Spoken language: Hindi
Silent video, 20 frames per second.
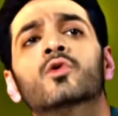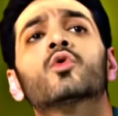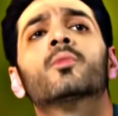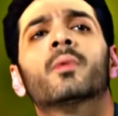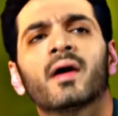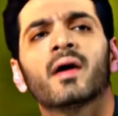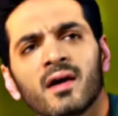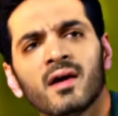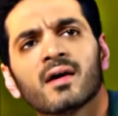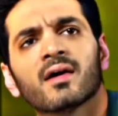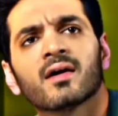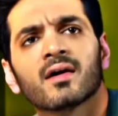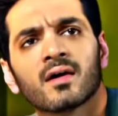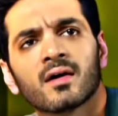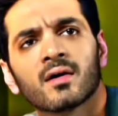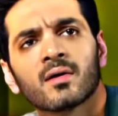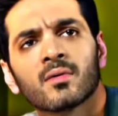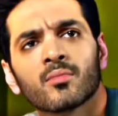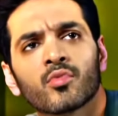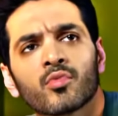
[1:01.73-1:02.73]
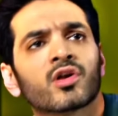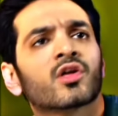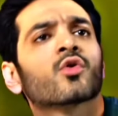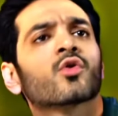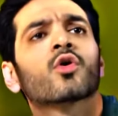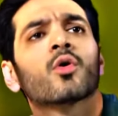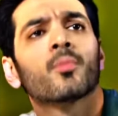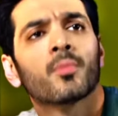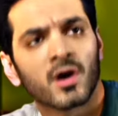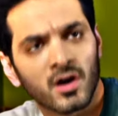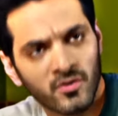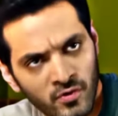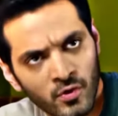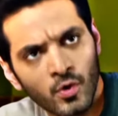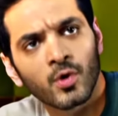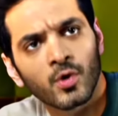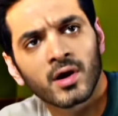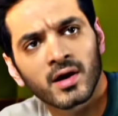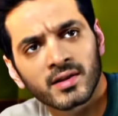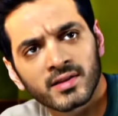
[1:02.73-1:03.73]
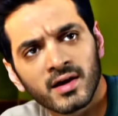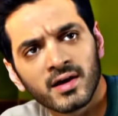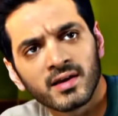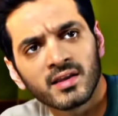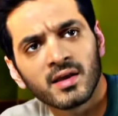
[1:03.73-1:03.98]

क्यों भाई मुर्गियों को बर्ड फ्लू हो गया